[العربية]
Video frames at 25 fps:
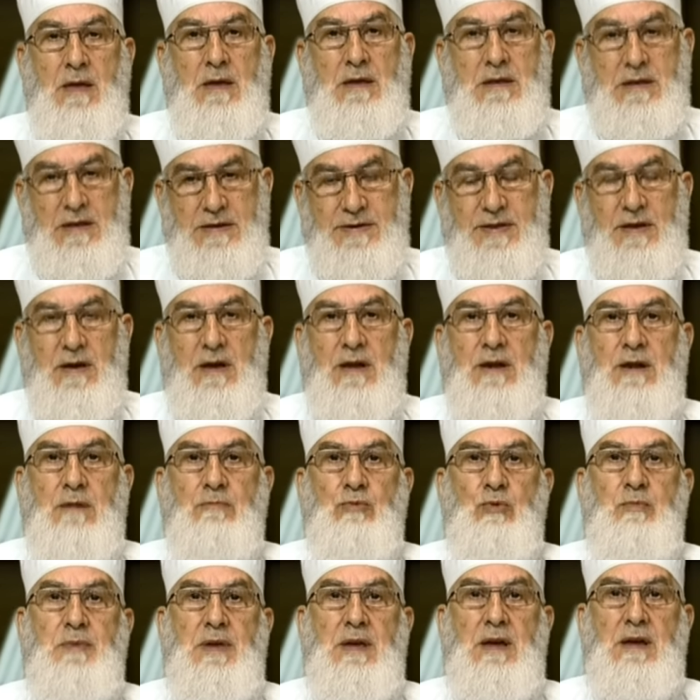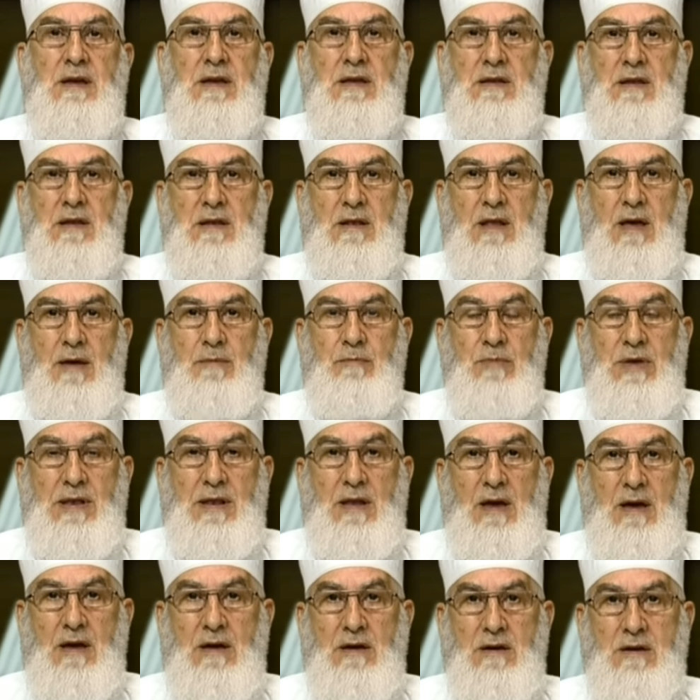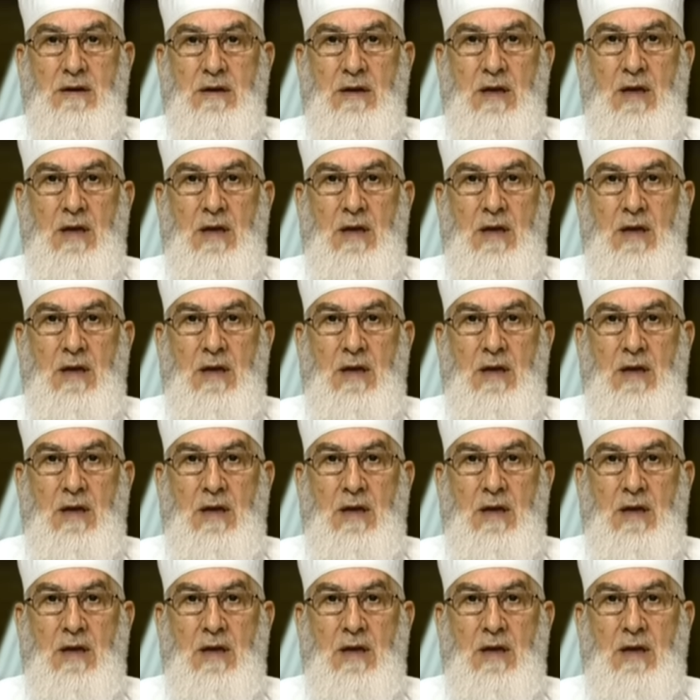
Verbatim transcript: نتقرب بها إلى الله منها